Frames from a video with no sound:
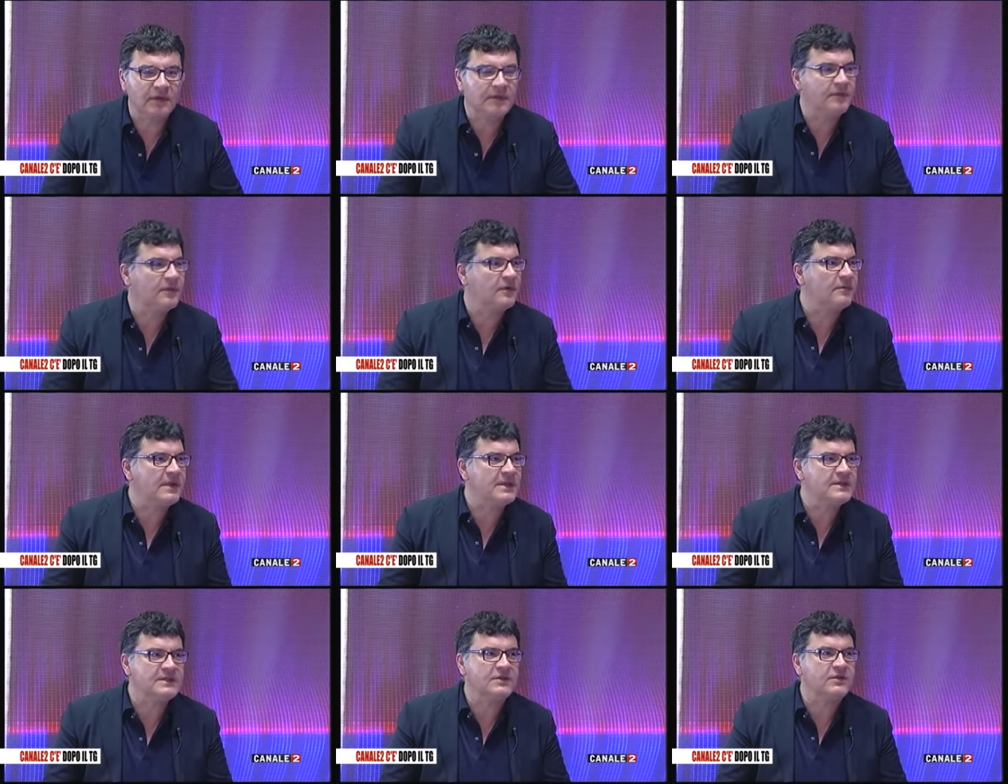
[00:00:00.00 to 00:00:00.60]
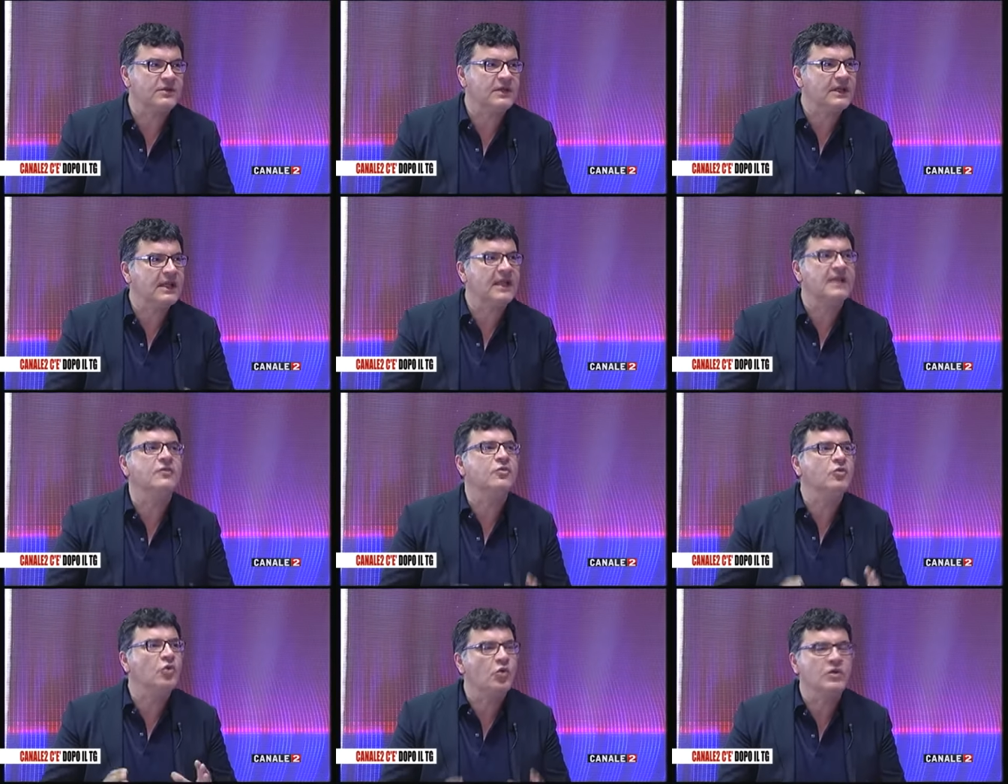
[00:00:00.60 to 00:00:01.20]
informazioni
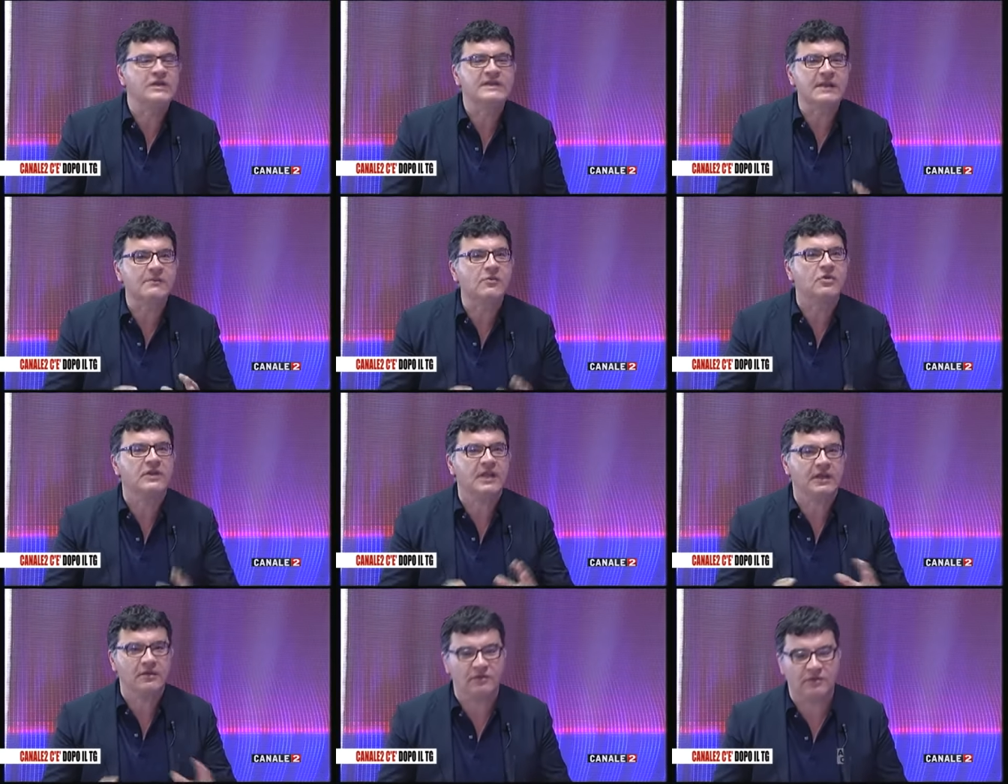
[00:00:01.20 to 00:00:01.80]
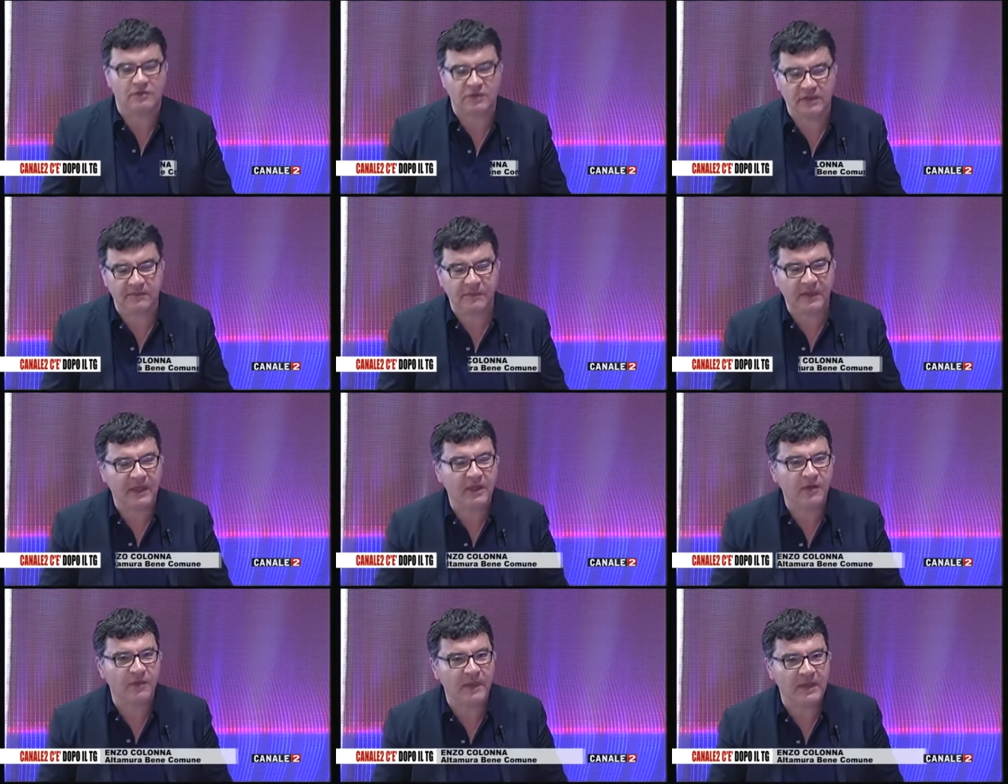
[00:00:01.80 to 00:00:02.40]
che noi siamo tenuti,
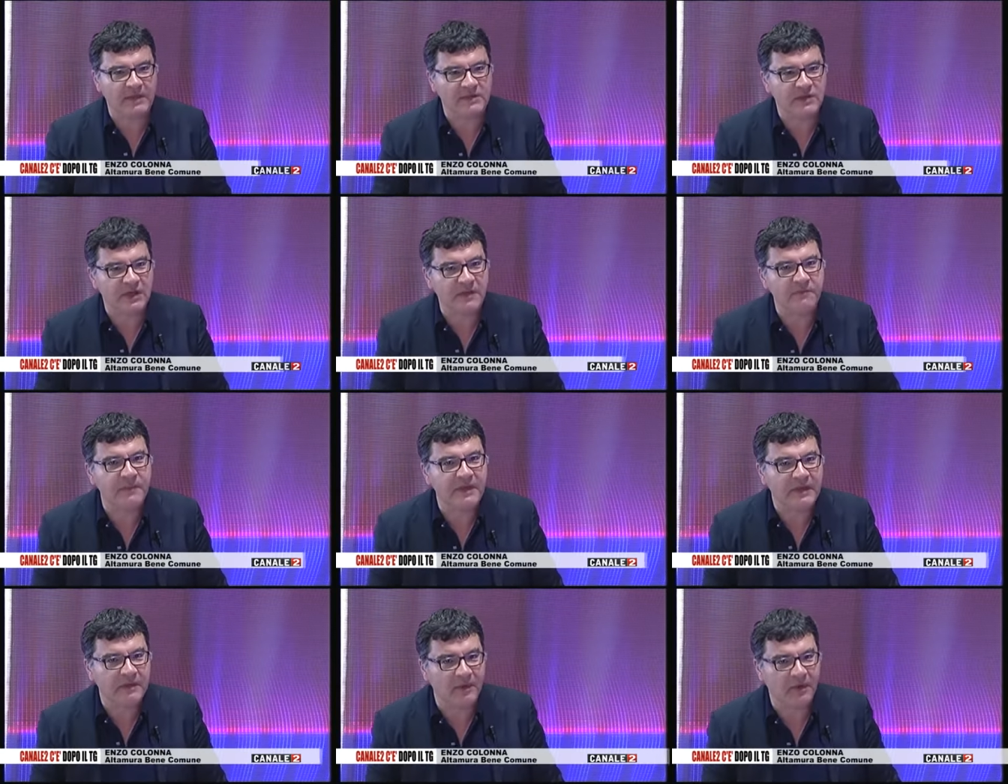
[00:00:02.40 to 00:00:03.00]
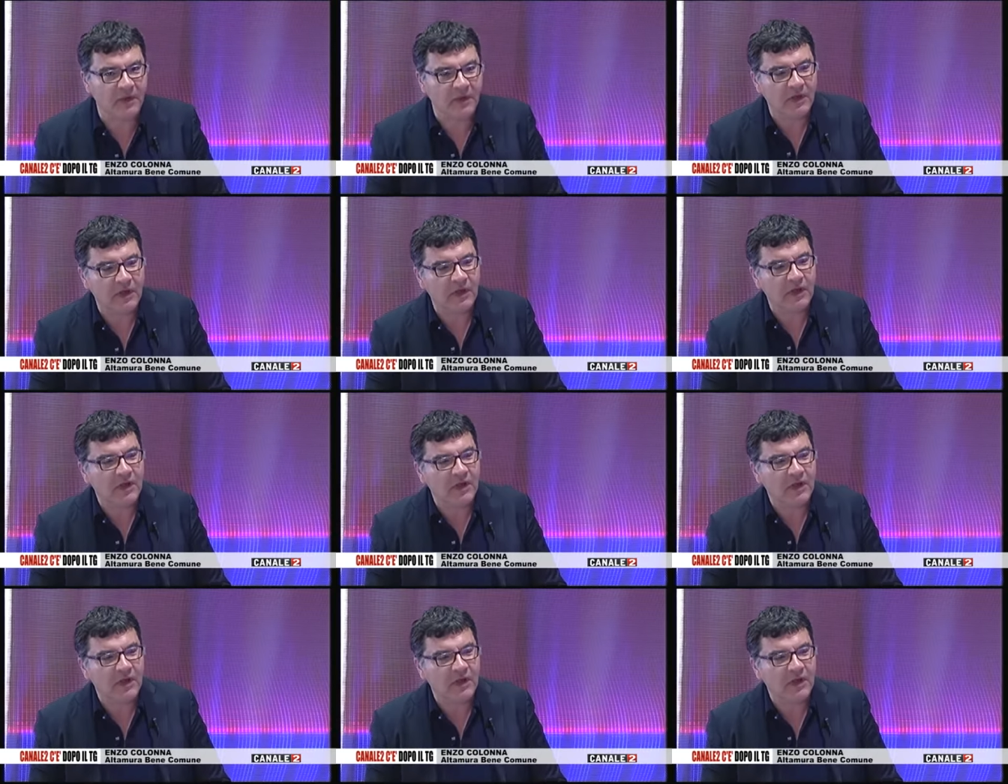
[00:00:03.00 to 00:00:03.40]
perché io penso che il primo